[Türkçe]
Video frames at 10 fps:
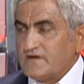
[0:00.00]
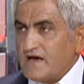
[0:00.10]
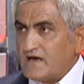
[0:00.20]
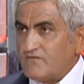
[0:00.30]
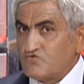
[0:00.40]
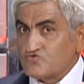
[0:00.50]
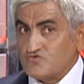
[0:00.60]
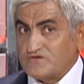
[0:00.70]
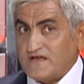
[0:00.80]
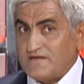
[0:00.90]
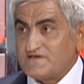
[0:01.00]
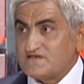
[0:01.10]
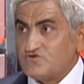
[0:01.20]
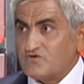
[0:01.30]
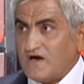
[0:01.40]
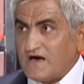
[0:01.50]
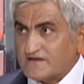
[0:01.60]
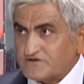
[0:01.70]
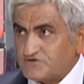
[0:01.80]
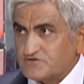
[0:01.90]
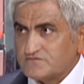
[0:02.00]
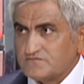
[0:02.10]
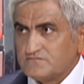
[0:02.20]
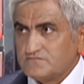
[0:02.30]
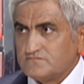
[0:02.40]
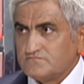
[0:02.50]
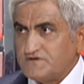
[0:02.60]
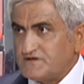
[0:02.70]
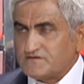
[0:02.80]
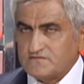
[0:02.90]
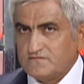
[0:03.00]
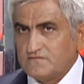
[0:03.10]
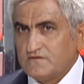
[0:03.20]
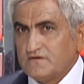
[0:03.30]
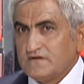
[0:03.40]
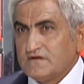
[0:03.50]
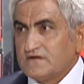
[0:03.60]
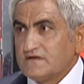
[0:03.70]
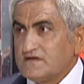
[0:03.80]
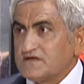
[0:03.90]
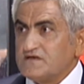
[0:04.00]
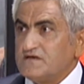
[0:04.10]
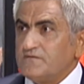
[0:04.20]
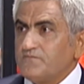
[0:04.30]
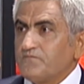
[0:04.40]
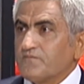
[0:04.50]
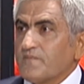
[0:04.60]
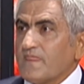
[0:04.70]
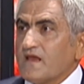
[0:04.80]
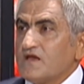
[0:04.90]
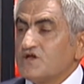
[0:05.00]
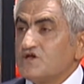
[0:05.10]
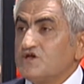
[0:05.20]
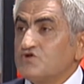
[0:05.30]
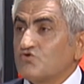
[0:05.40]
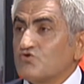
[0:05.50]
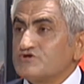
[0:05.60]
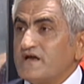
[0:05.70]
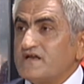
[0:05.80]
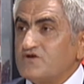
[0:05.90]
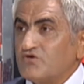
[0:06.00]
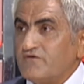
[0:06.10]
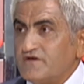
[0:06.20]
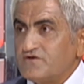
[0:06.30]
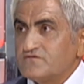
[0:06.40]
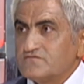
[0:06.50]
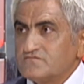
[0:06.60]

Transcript: Yani vücudu temizliyor, arıtıyor. Evet. Bir. İki, hidrojen iyonu veriyor.